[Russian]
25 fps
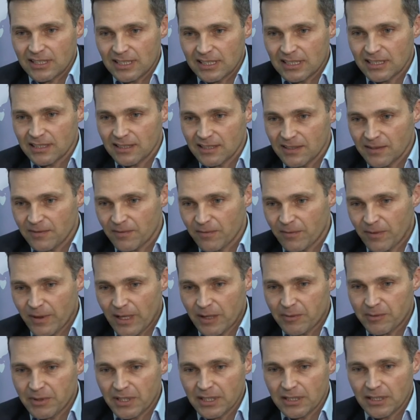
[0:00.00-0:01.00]
И
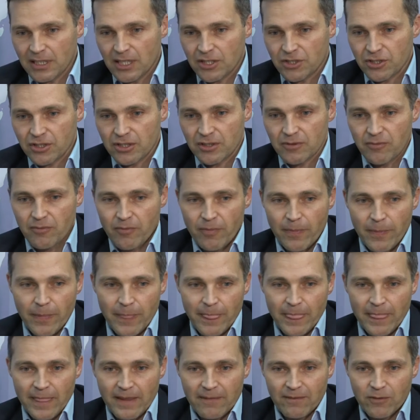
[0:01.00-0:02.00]
там нет даже...
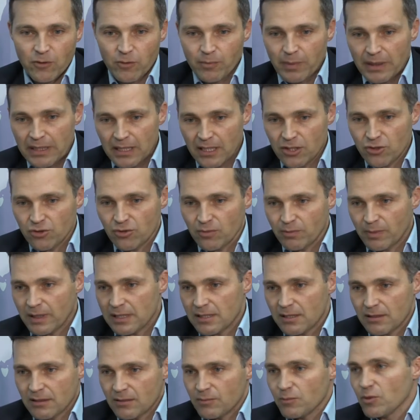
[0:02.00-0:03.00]
Ну, понятно, что
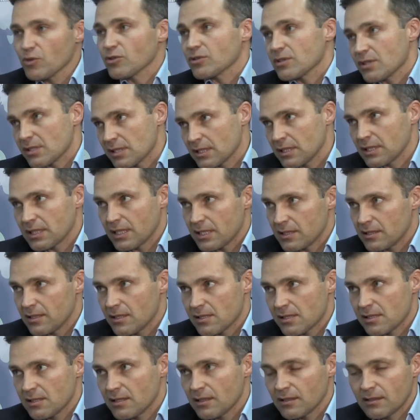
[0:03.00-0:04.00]
бандита можно сыграть,
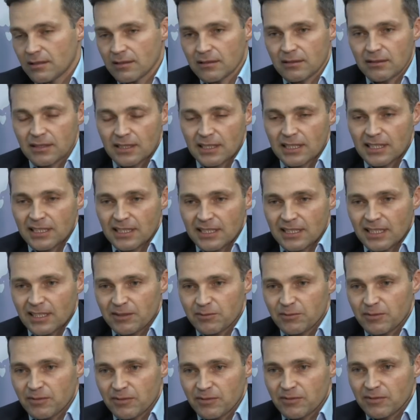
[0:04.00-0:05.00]
если это
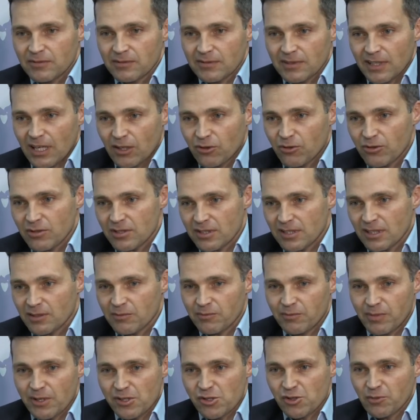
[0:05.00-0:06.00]
там какое-нибудь там
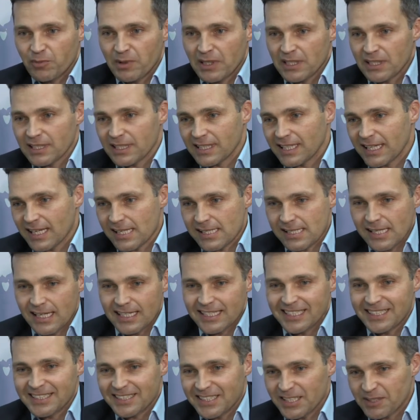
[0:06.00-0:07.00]
преступление
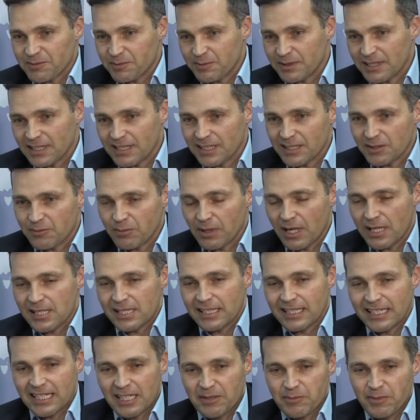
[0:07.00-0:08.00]
наказание там или братья
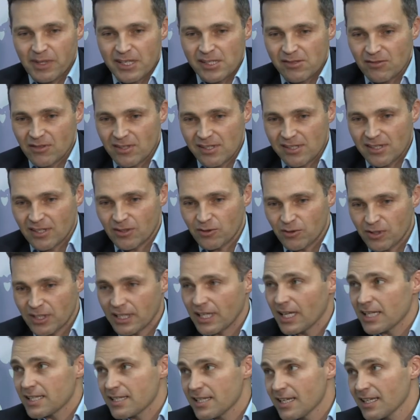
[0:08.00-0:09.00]
Карамазовы, не знаю, ну,
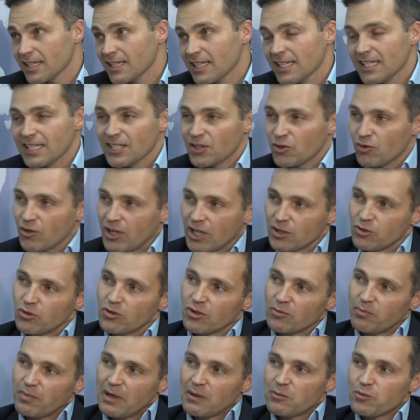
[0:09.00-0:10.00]
негодяй, но
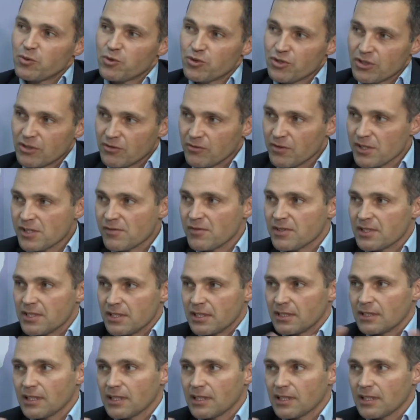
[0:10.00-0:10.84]
который поможет высветить